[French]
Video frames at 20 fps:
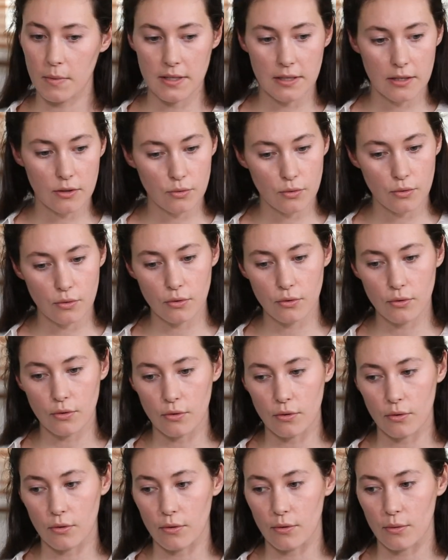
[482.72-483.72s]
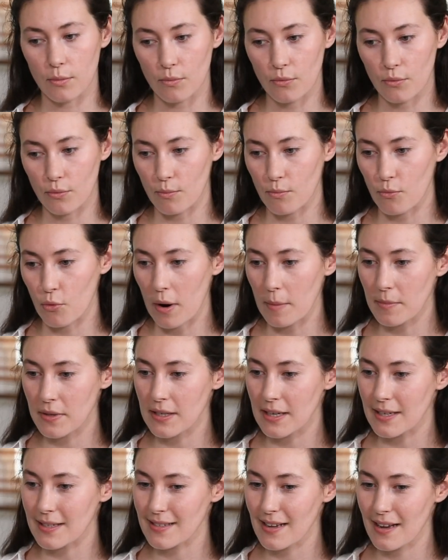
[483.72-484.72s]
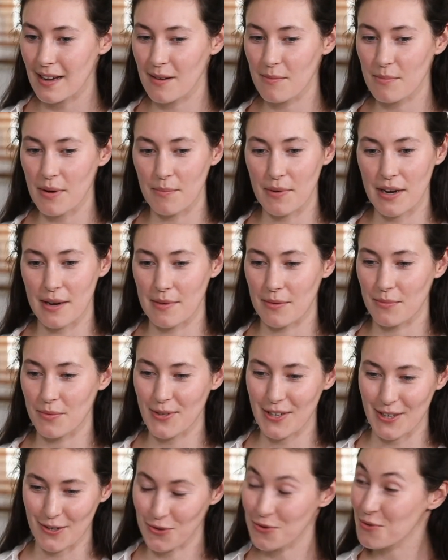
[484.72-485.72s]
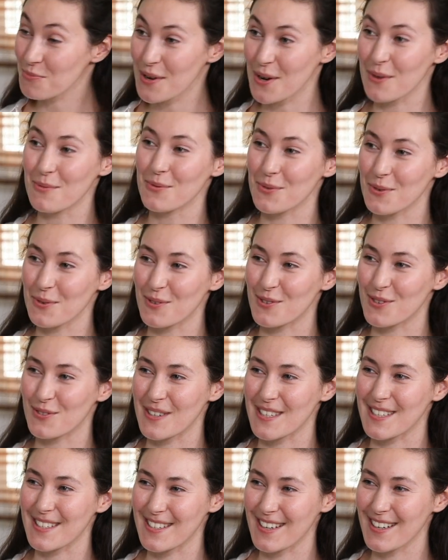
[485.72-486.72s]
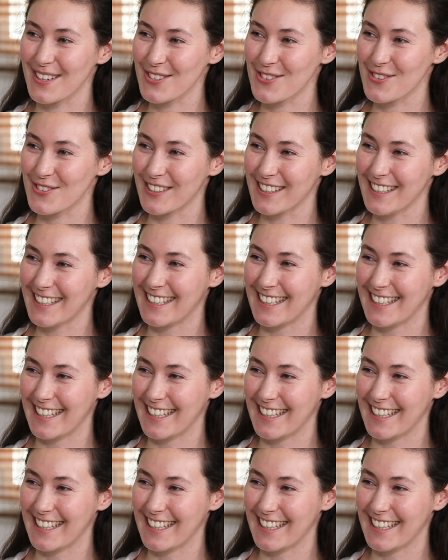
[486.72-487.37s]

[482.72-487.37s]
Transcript: mes études m'ont amené à ça. Papa et maman seraient super contents que je fasse ça, tu vois.